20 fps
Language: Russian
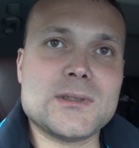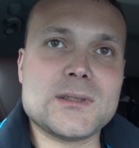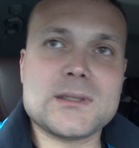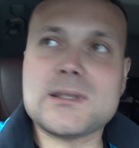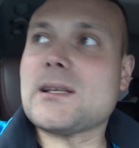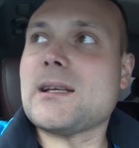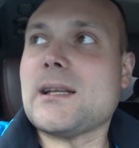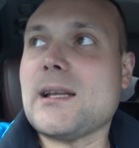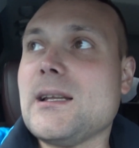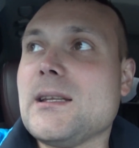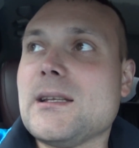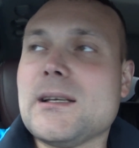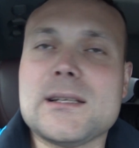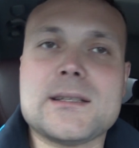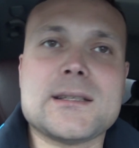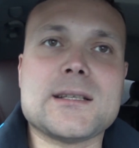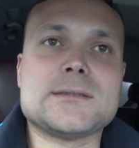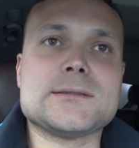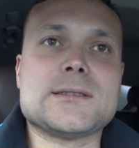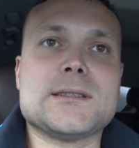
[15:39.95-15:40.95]
Это реально
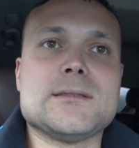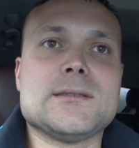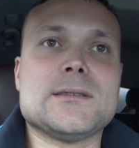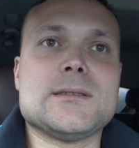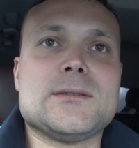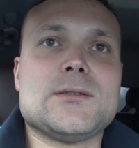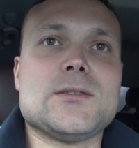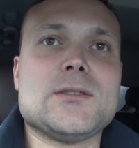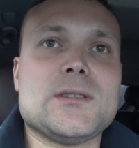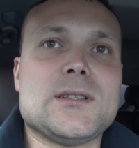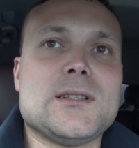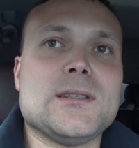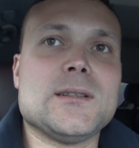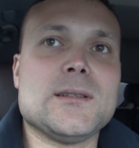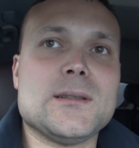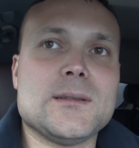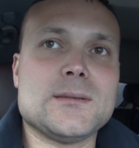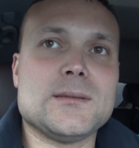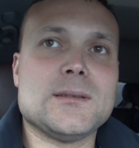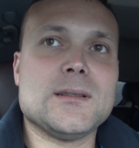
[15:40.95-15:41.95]
отталкивает.
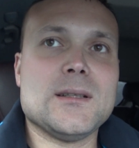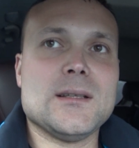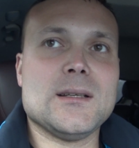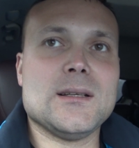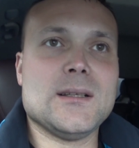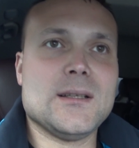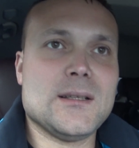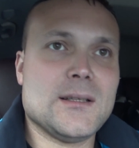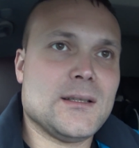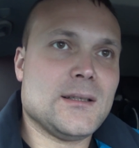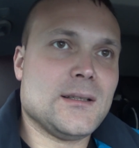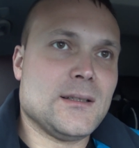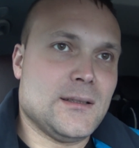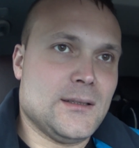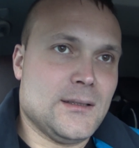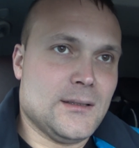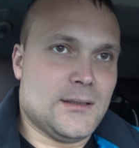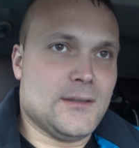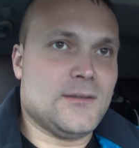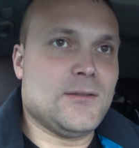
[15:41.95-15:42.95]
Все-таки
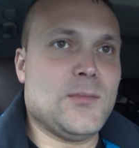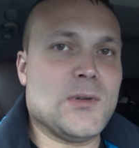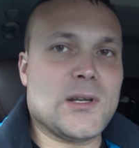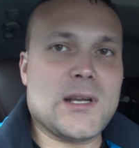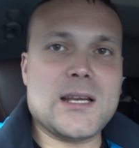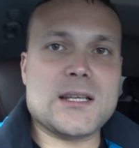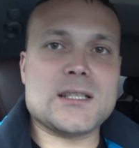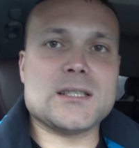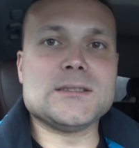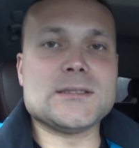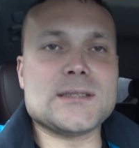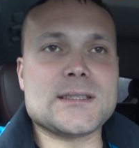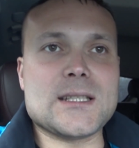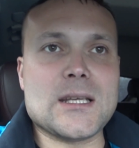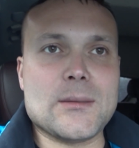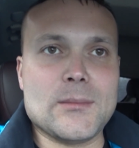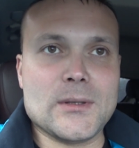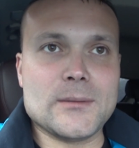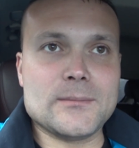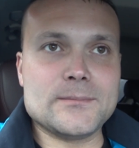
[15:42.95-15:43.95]
ты выбираешь
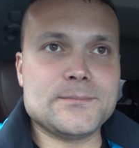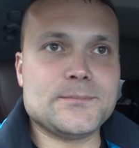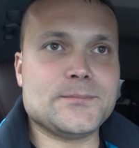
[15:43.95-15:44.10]
глазами.